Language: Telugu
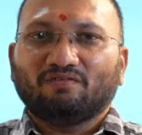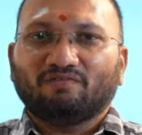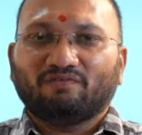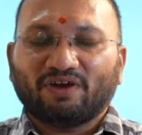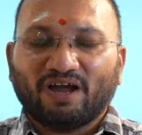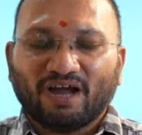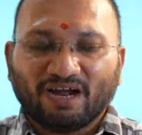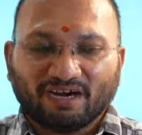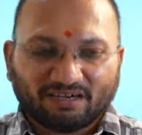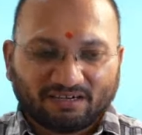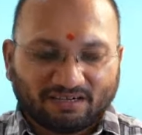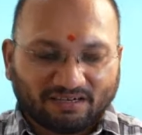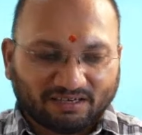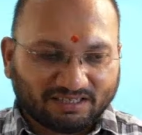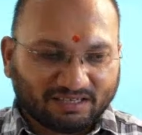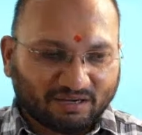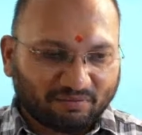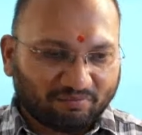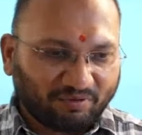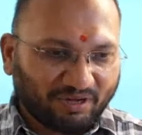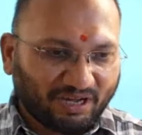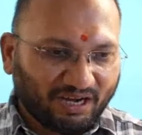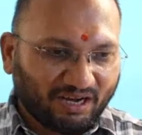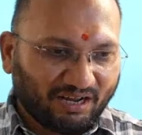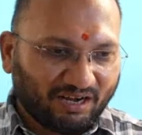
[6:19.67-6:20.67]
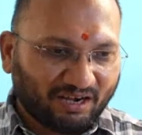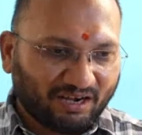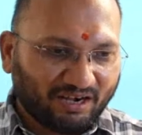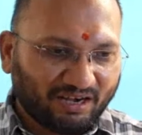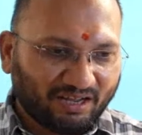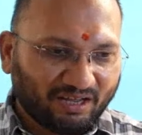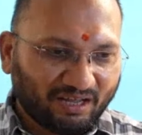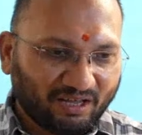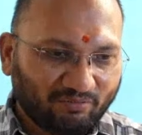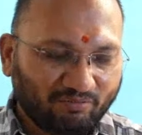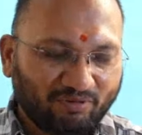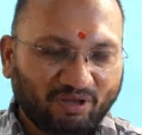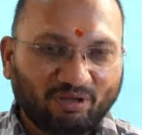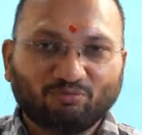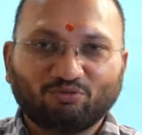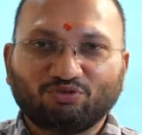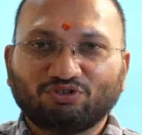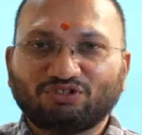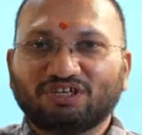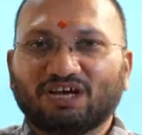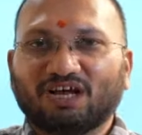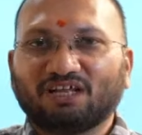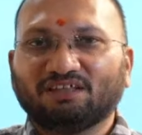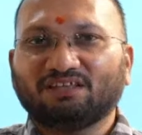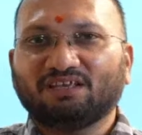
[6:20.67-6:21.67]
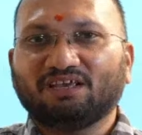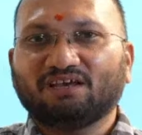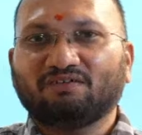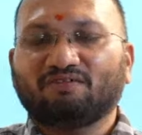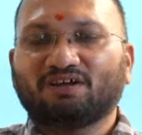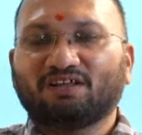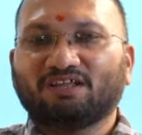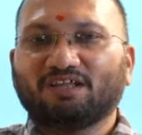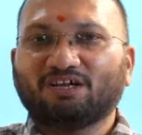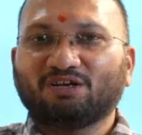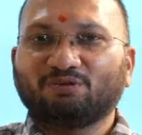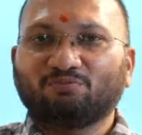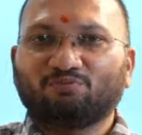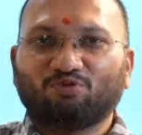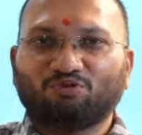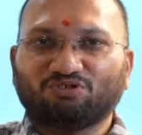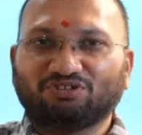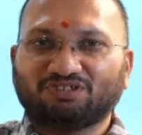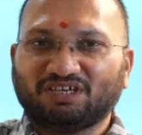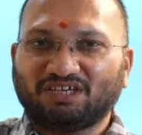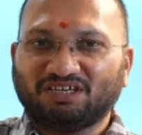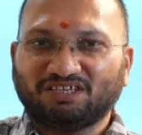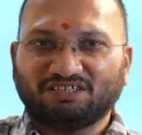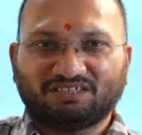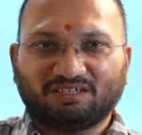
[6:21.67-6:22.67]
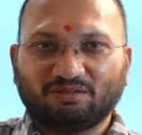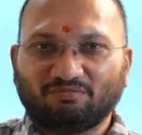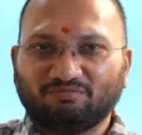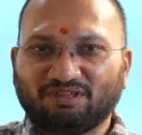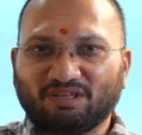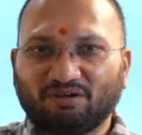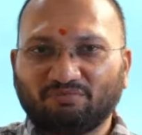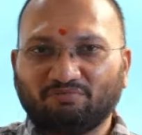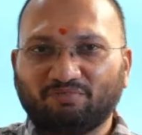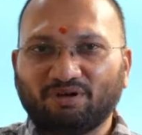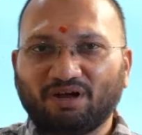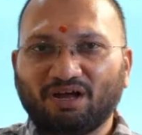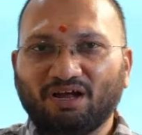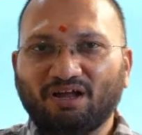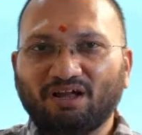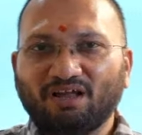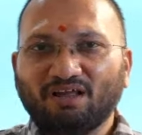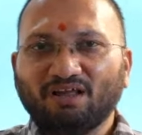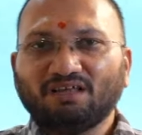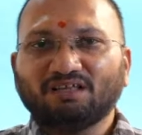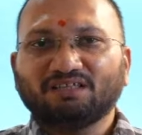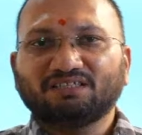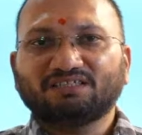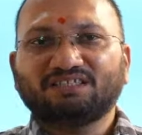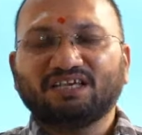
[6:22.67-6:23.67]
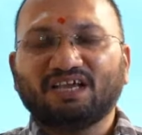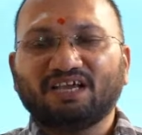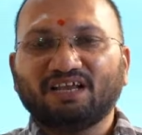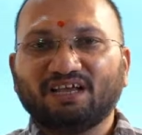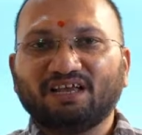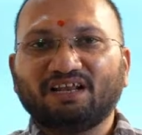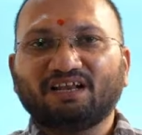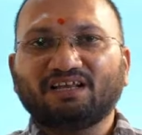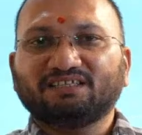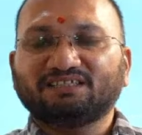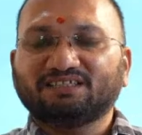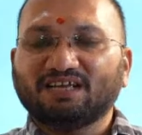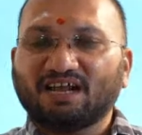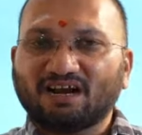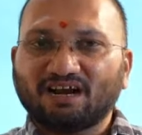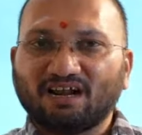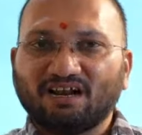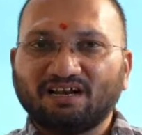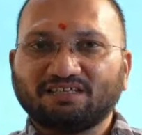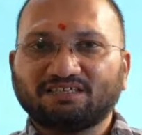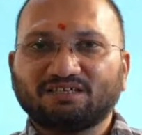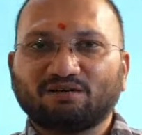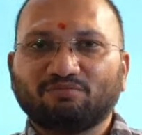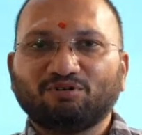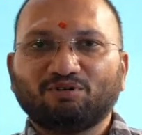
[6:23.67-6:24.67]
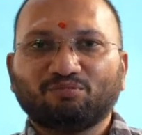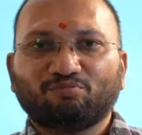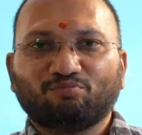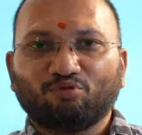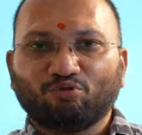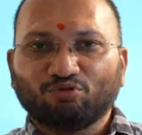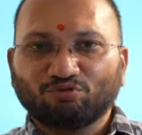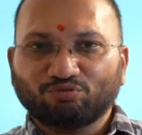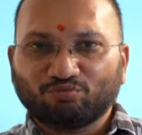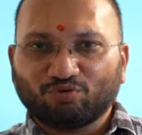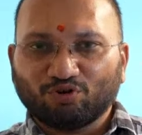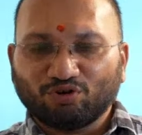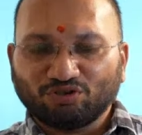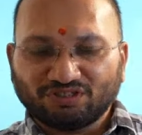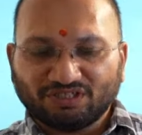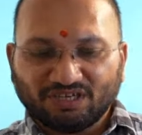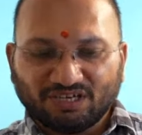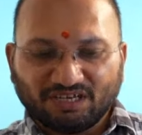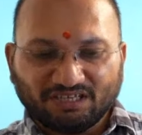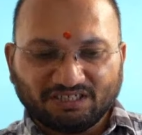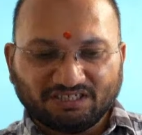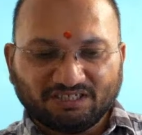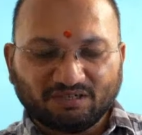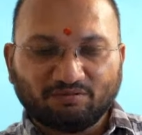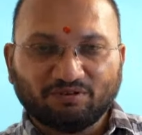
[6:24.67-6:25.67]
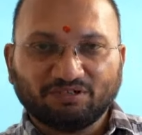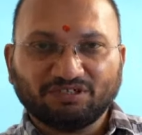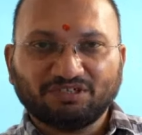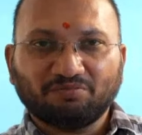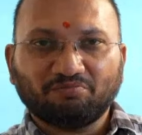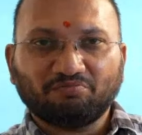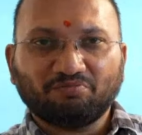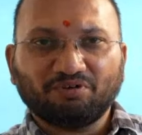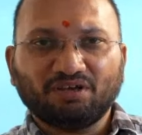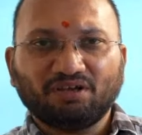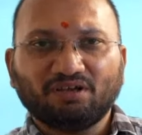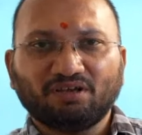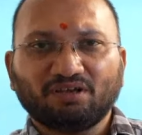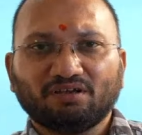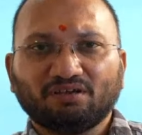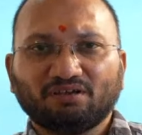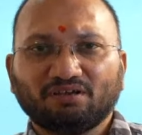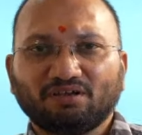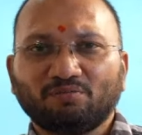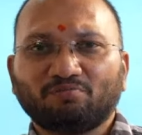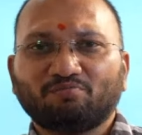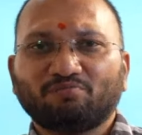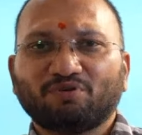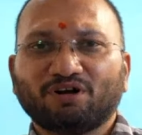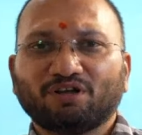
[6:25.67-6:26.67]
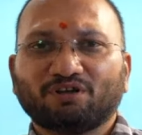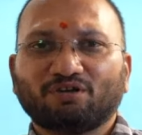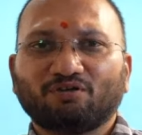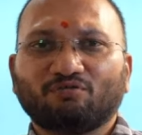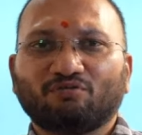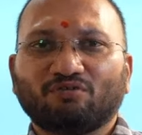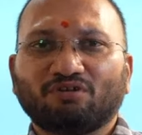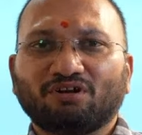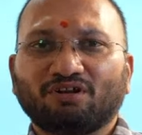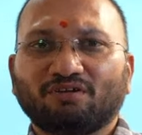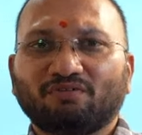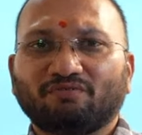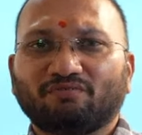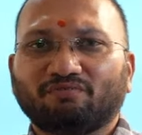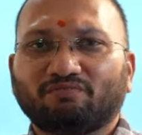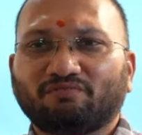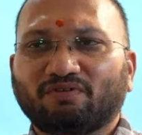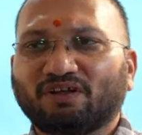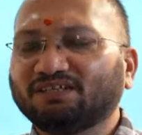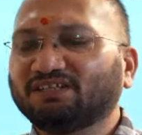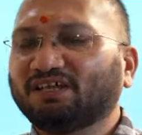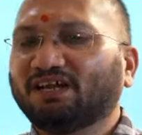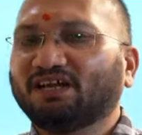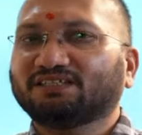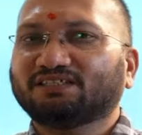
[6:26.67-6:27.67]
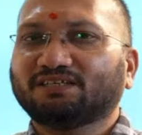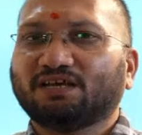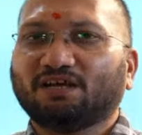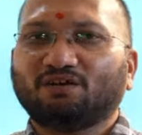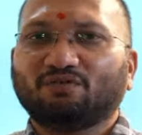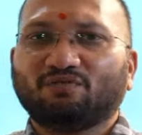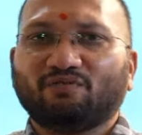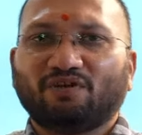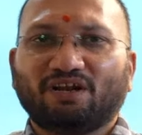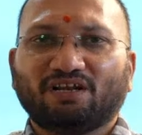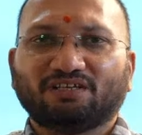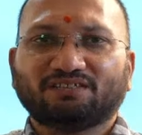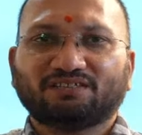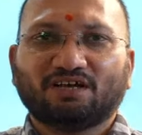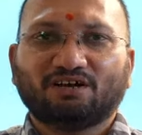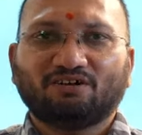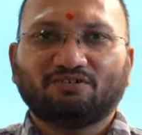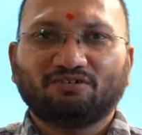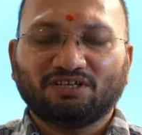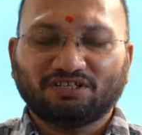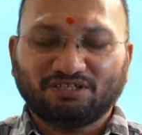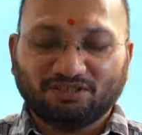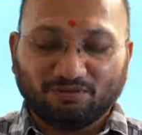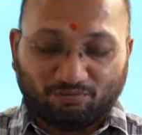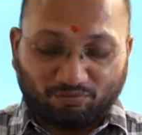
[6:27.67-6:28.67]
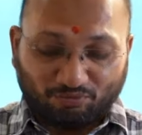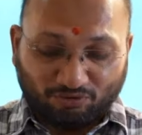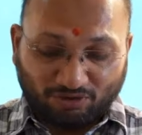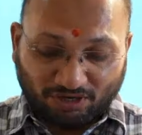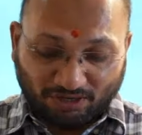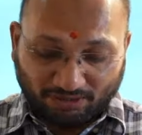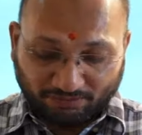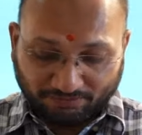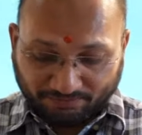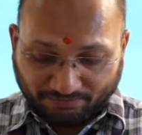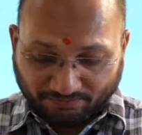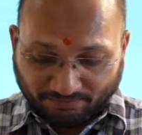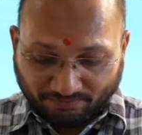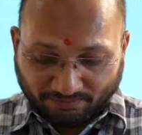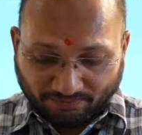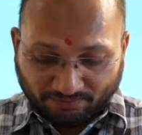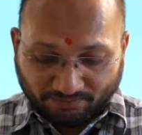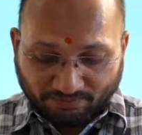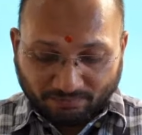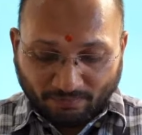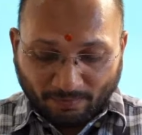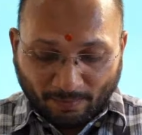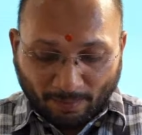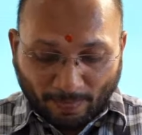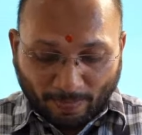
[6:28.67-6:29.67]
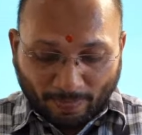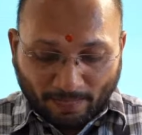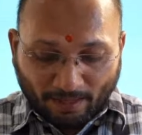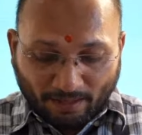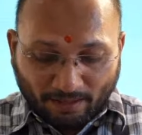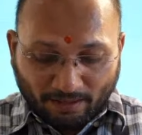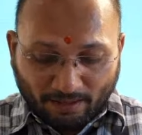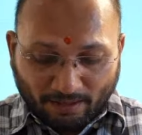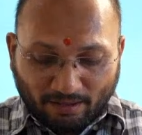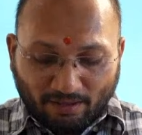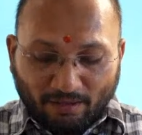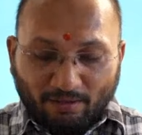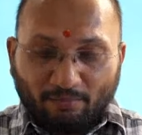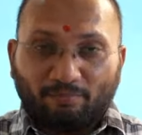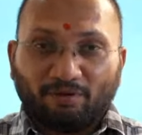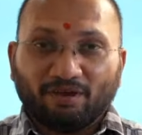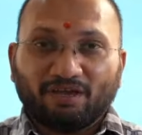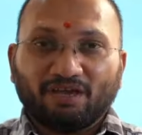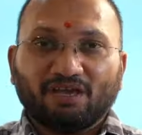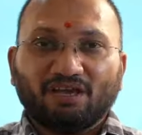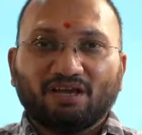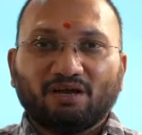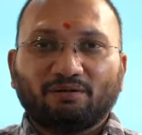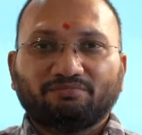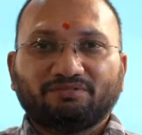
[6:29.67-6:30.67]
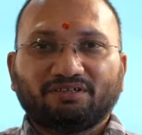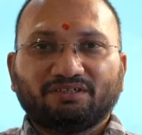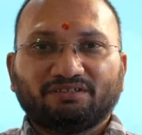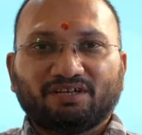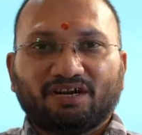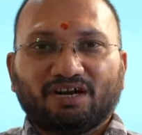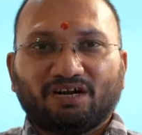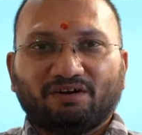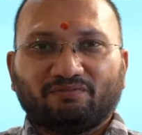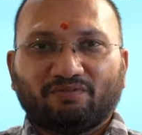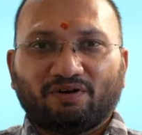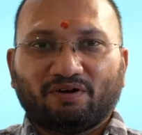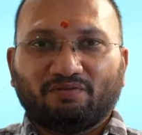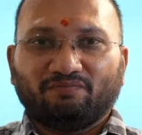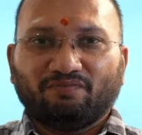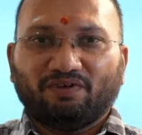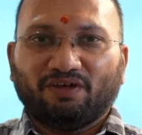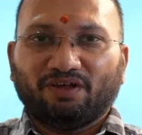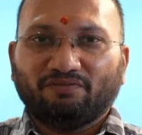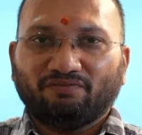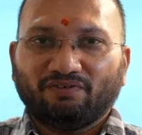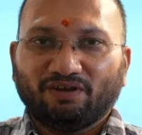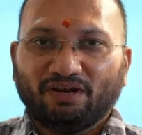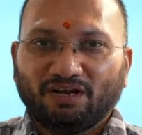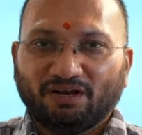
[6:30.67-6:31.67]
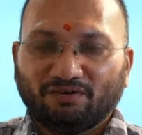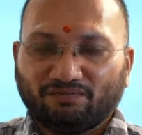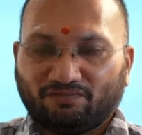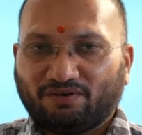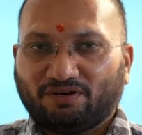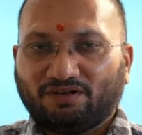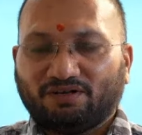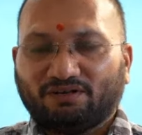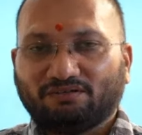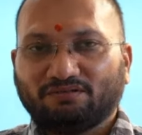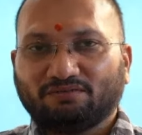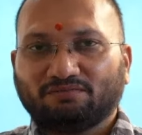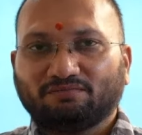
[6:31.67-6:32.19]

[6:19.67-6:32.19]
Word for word: ఫ్యాక్ట్గా చెప్పాలనంటే మేము జాతీయవాదాన్ని ప్రోత్సహిస్తాం తప్ప జంగిలి జర్నలిజంని ప్రో ప్రోత్సహించమని చెప్పి ఇప్పటికీ కొన్ని వందల సార్లు వేల సార్లు నేను చెప్పుంటాను పికింగ్ అప్ ది థ్రెడ్ ఫ్రమ్ వేర్ వి లెఫ్ట్